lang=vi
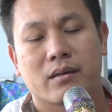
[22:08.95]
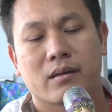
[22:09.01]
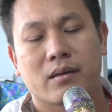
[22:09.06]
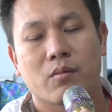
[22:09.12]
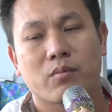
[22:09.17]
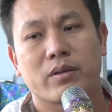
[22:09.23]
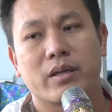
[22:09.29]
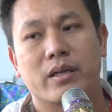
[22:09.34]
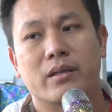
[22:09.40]

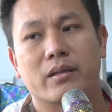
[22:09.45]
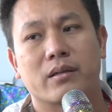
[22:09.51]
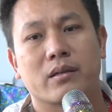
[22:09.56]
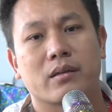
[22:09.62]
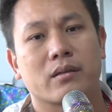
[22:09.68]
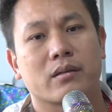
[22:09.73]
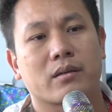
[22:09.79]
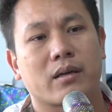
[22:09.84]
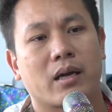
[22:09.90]
góc
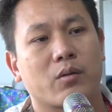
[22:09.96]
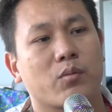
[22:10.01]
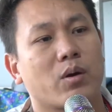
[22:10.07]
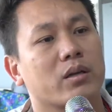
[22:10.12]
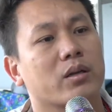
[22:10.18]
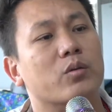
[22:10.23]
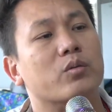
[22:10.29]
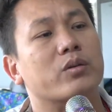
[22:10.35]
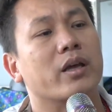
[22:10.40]
nhìn khái
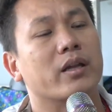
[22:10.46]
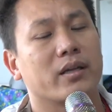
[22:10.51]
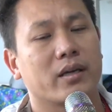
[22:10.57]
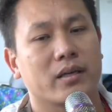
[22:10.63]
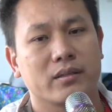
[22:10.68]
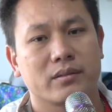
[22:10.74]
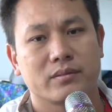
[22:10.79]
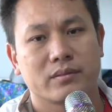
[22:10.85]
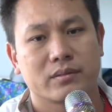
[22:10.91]
quát đầu tiên
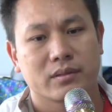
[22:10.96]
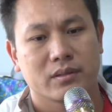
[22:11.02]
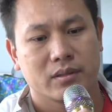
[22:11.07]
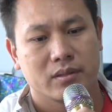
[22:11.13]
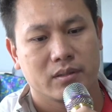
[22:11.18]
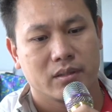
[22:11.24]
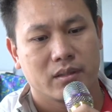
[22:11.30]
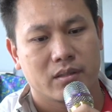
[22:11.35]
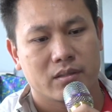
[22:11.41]
đã
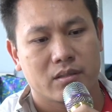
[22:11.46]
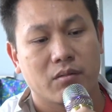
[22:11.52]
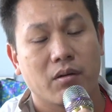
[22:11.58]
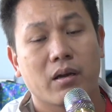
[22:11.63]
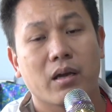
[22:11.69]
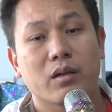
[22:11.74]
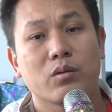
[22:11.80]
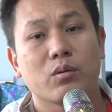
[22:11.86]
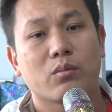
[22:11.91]
sau khi
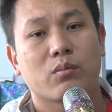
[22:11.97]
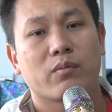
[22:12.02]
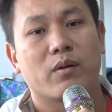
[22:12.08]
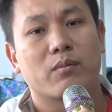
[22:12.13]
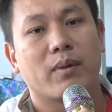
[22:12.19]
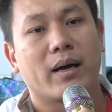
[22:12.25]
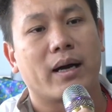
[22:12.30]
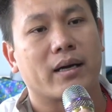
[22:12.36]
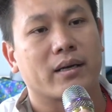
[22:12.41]
kết thúc
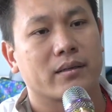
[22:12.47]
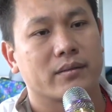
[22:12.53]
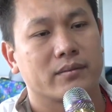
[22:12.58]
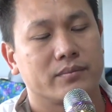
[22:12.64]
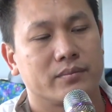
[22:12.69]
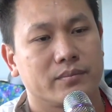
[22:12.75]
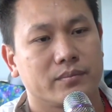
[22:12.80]
vòng bảng